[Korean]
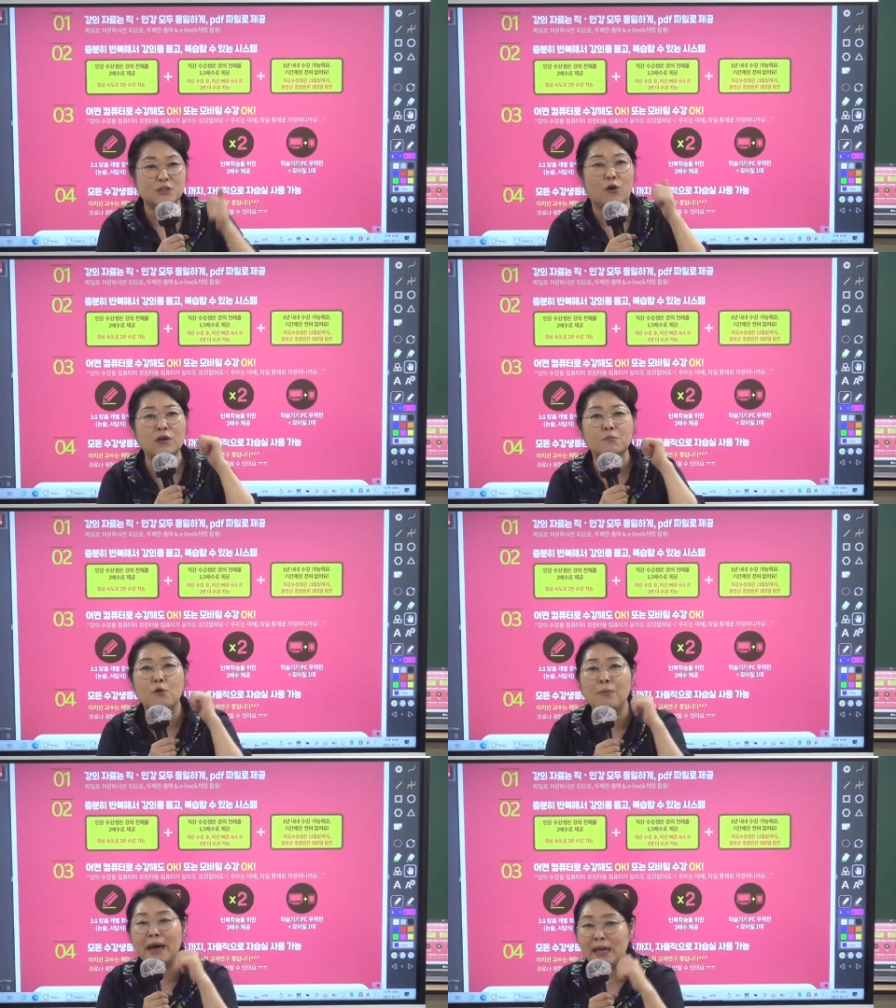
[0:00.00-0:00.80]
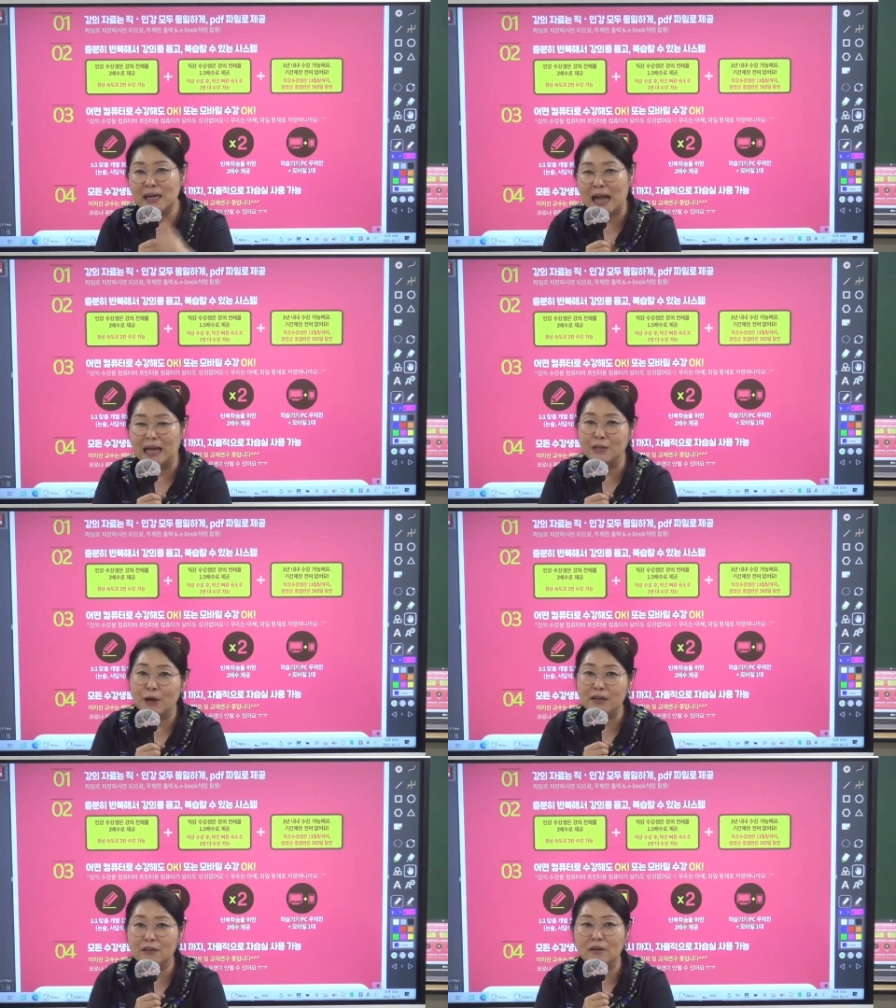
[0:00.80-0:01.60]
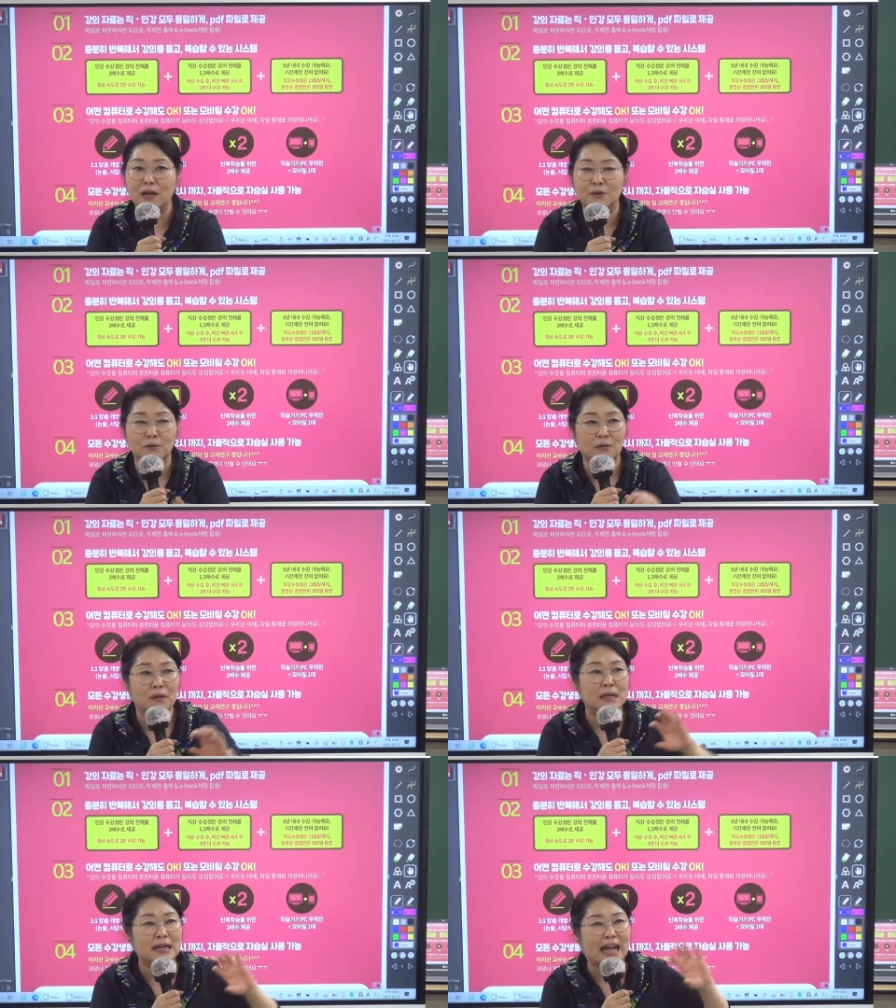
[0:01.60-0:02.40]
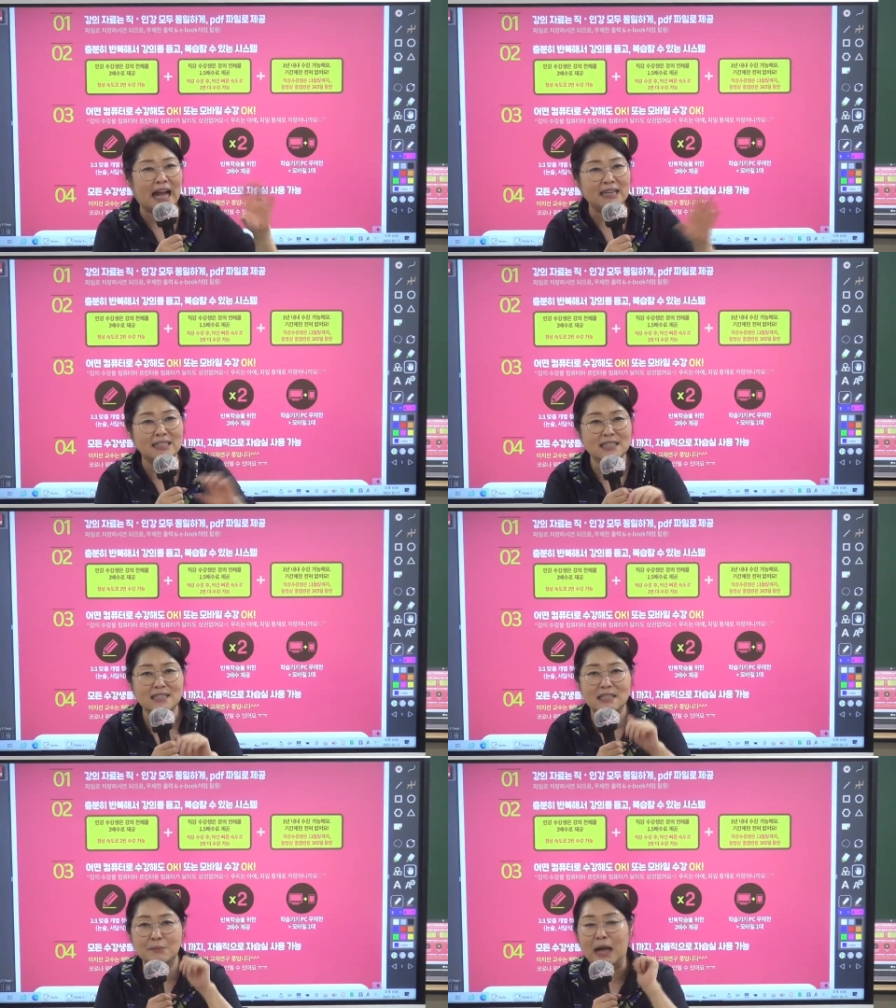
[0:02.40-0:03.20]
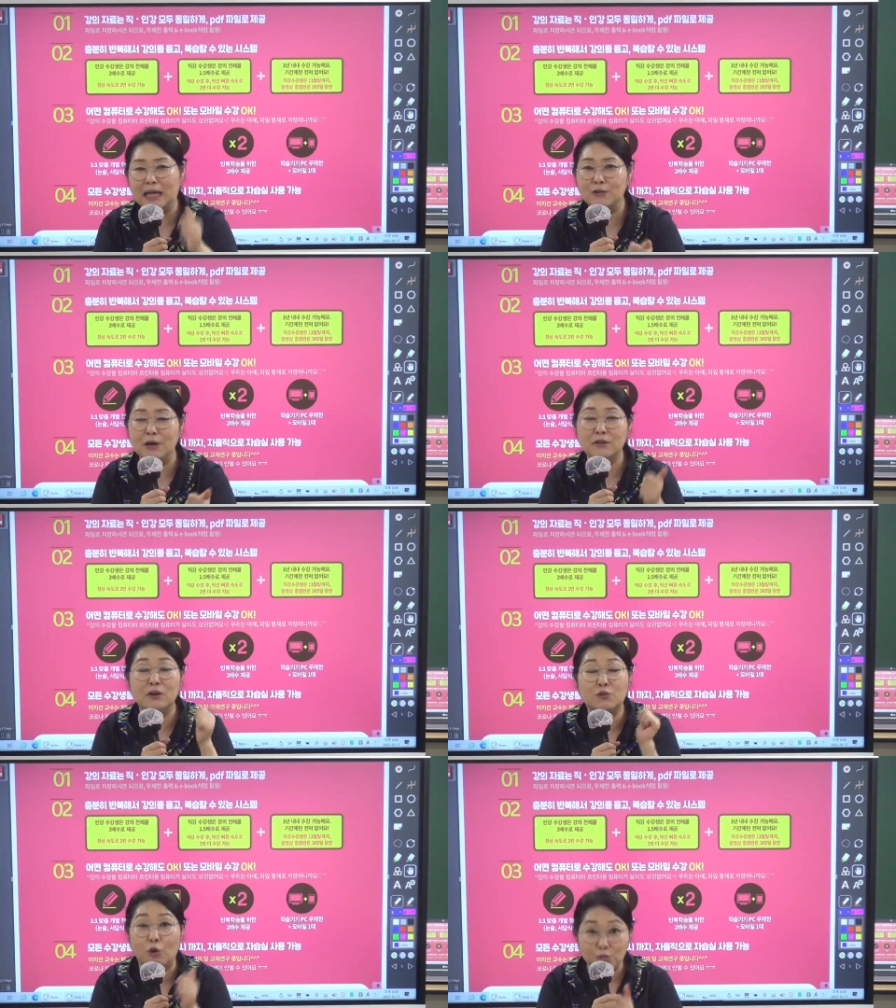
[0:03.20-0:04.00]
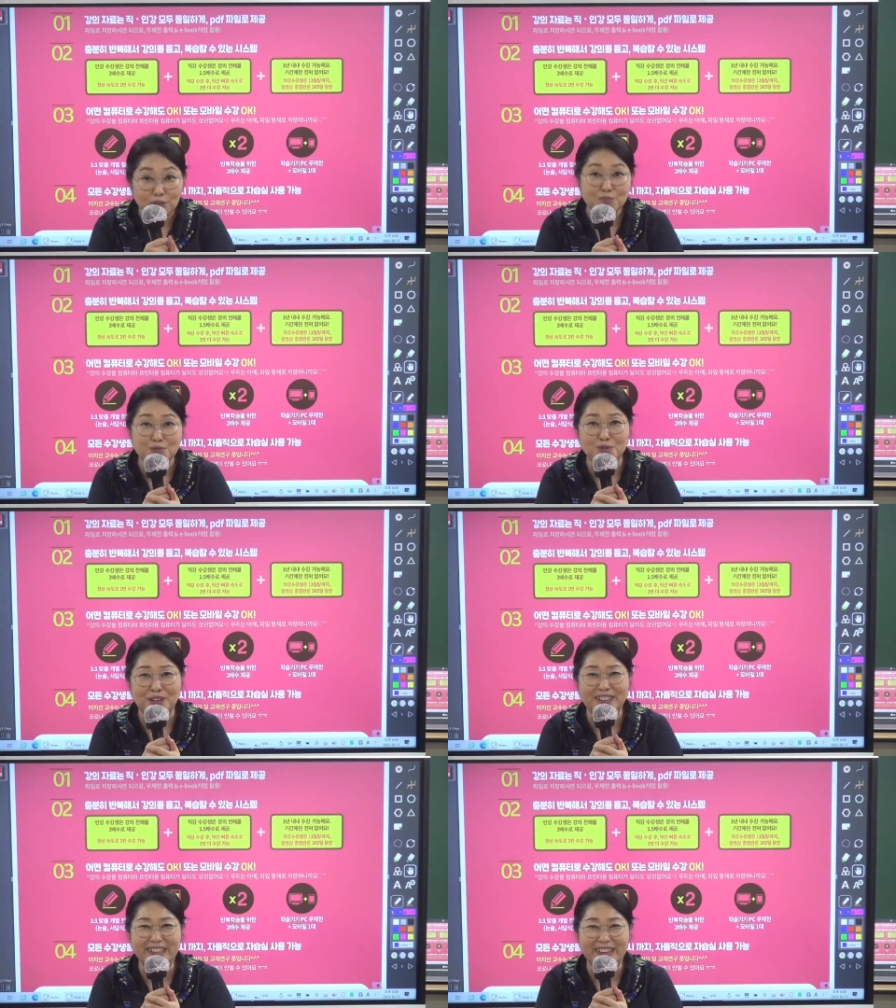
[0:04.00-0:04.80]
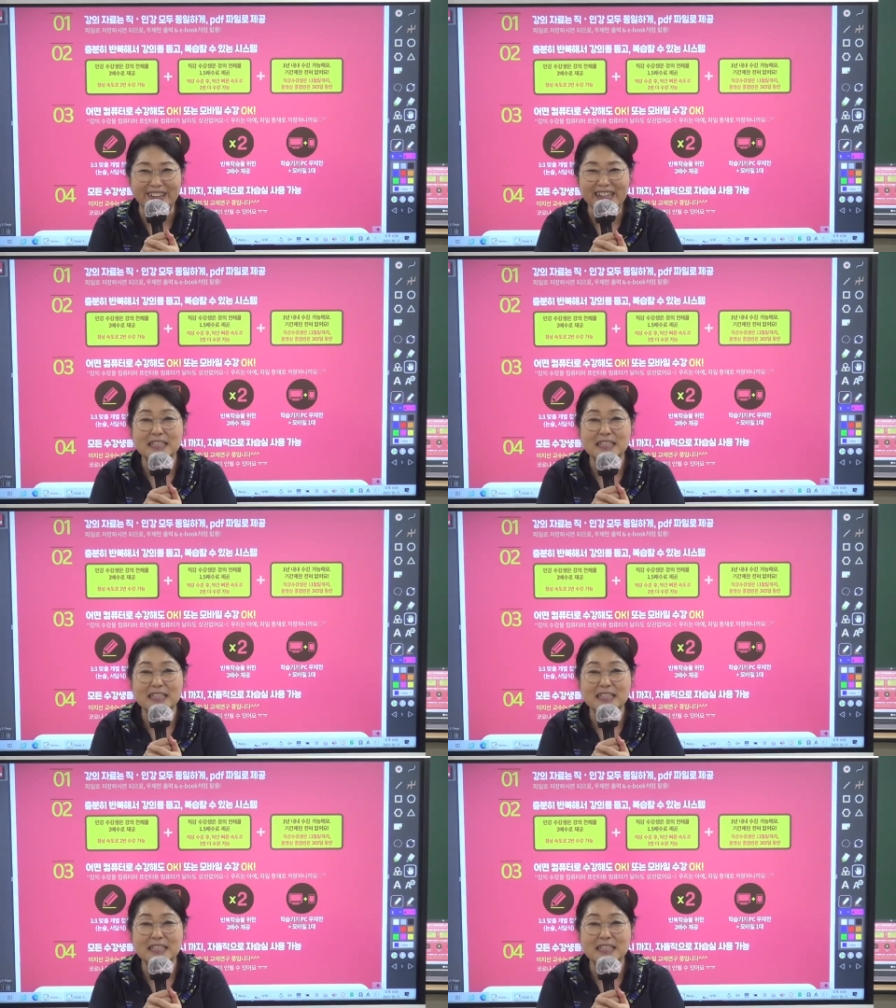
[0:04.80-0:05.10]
저희 모바일 강의 환경하고 강의 시스템, 강의 환경이 너무너무 좋거든요.